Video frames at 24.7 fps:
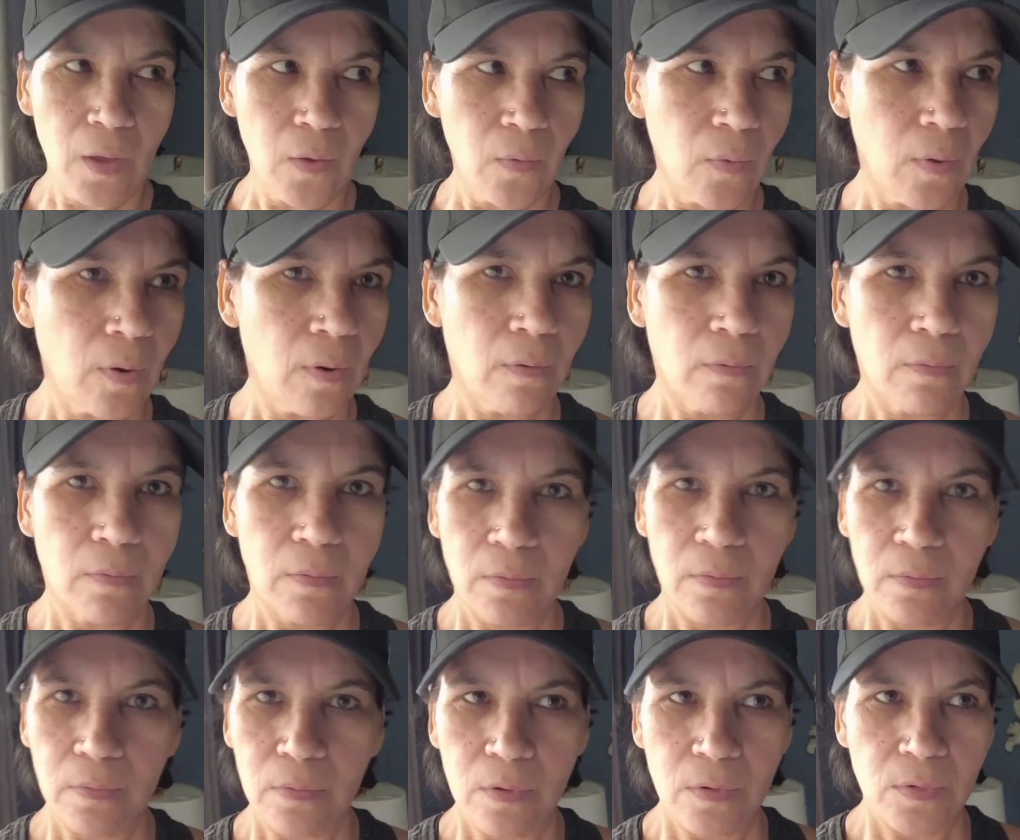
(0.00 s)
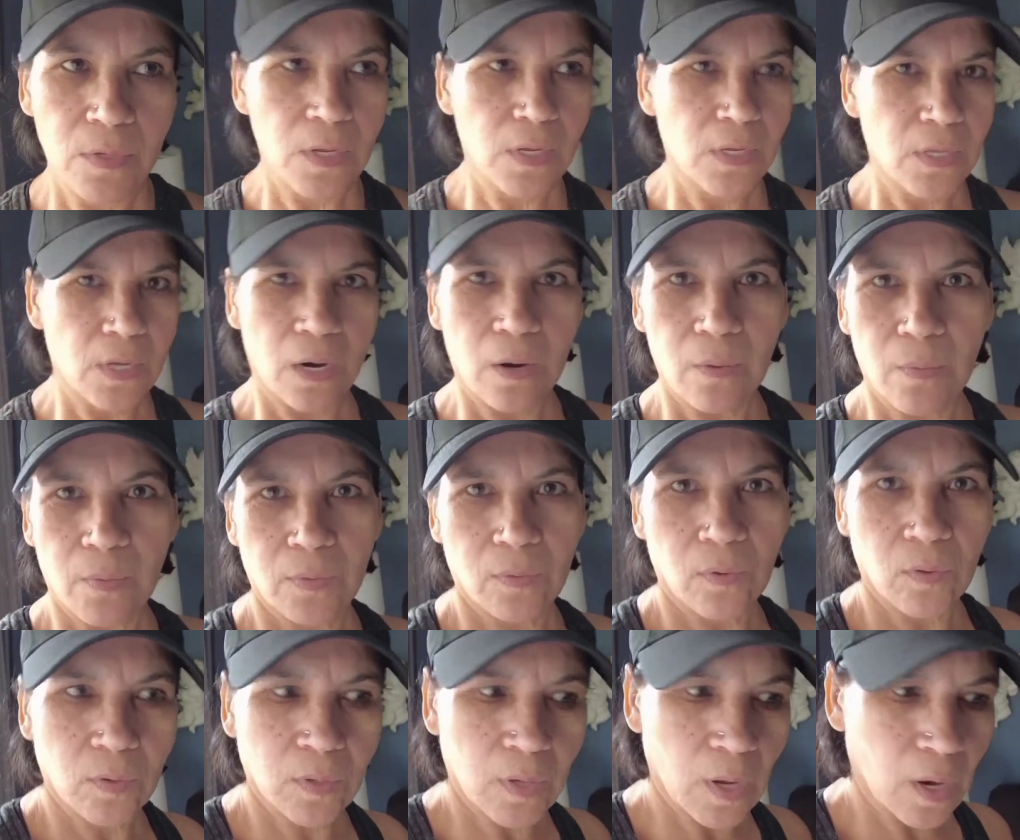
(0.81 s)
que, bueno, no sé, se
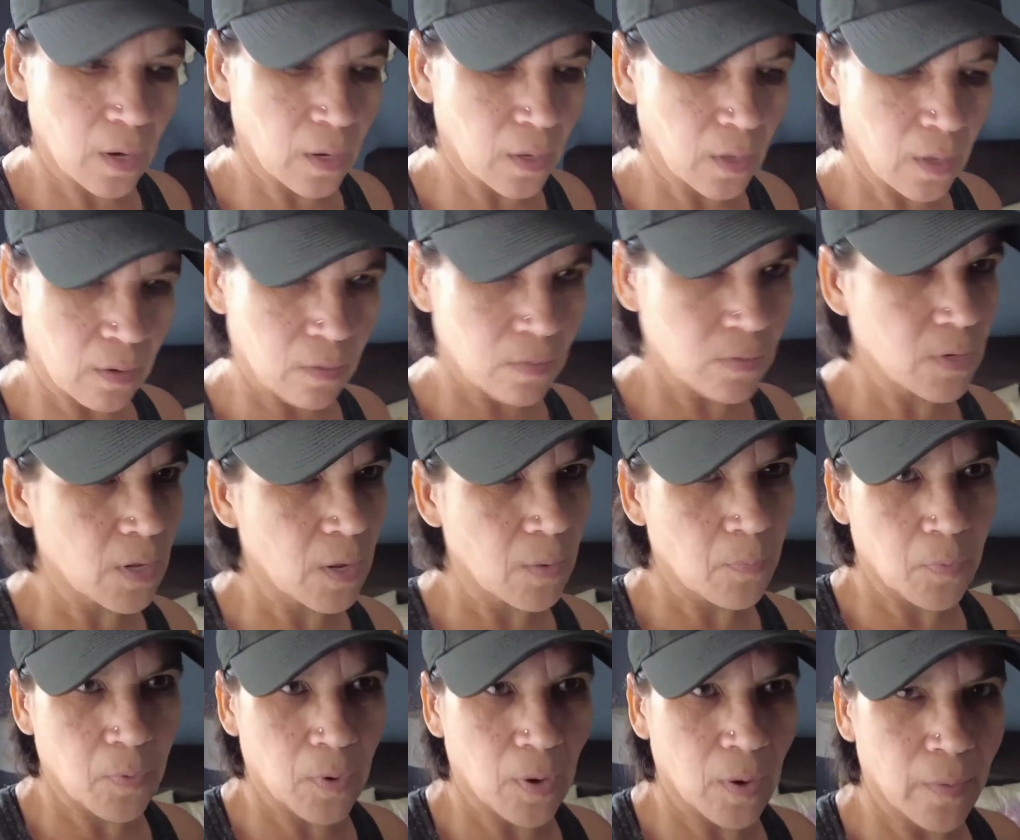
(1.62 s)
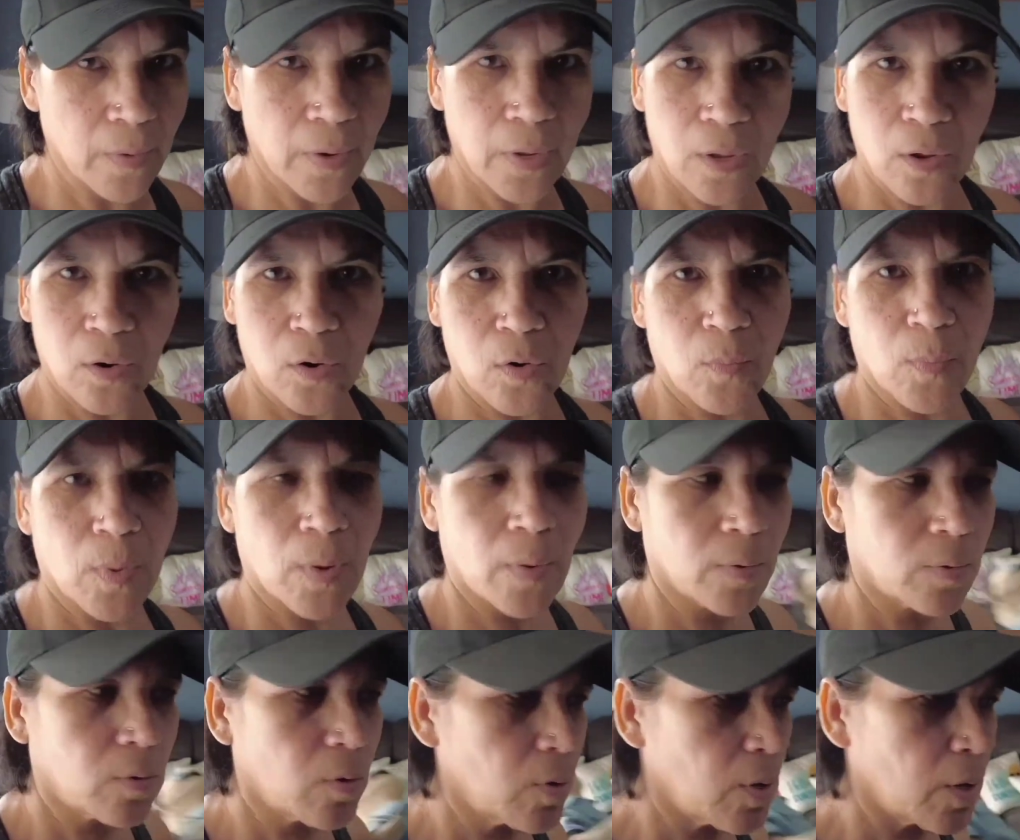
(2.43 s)
levantó tarde, no sé, porque lo ve que no
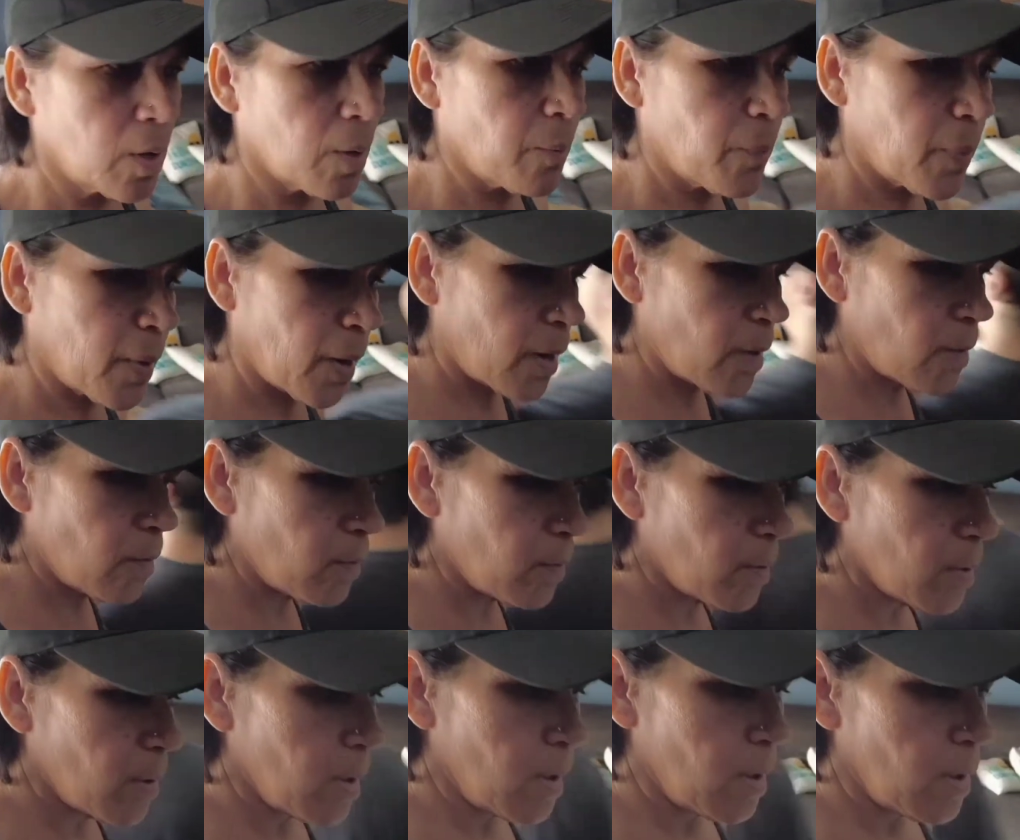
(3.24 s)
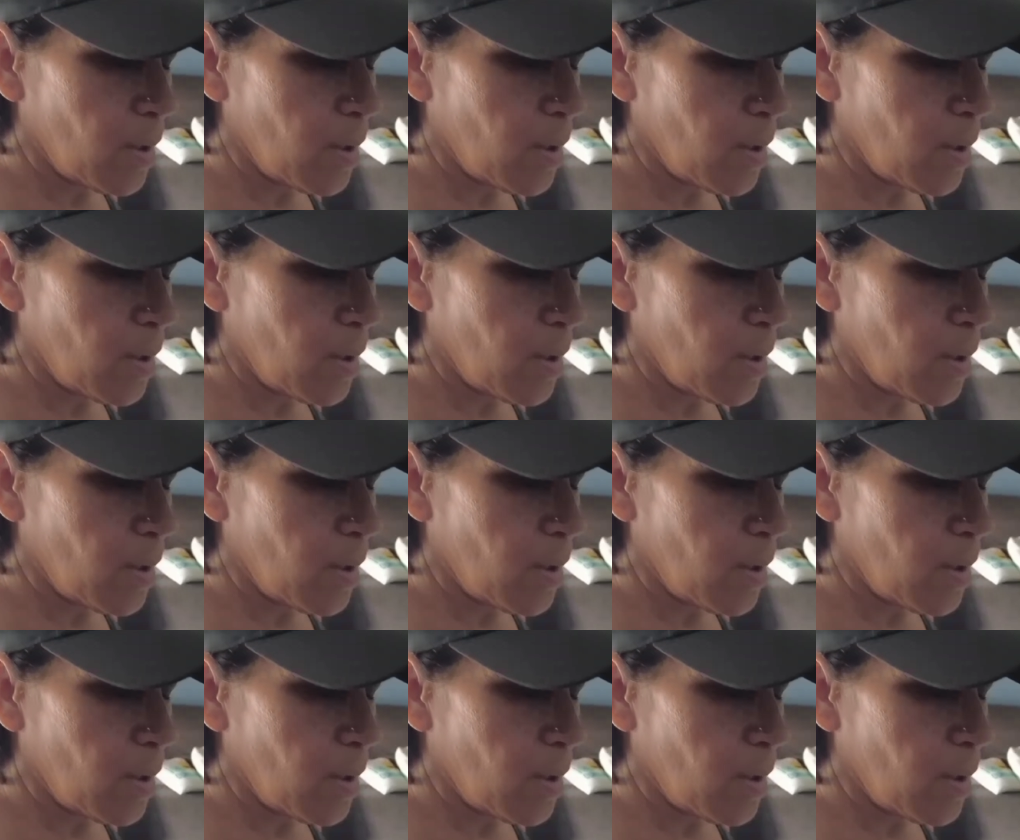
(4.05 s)
me levanto temprano.